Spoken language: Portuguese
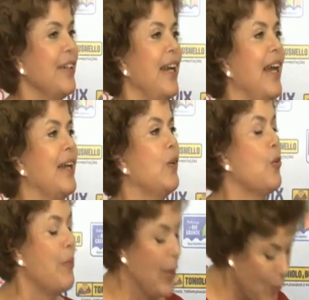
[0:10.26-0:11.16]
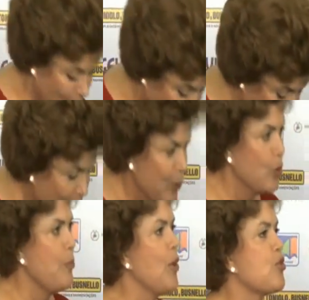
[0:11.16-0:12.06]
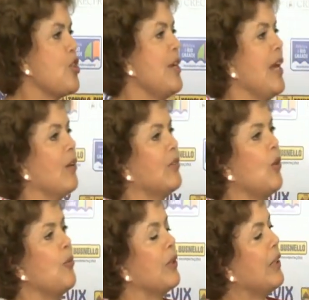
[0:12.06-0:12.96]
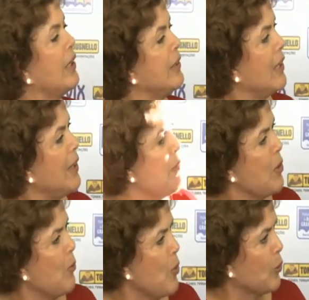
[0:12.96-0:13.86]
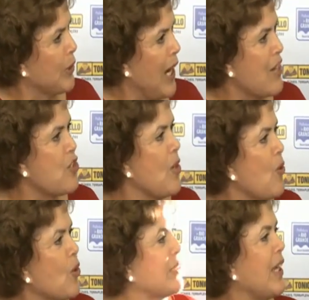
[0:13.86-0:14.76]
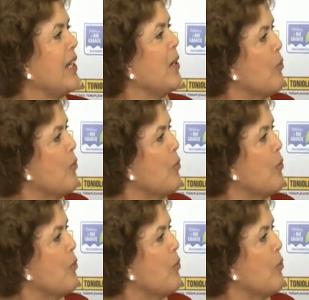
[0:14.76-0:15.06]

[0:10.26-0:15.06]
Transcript: né, no meu no meu chinelo da, da, da, minha humildade, eu gostaria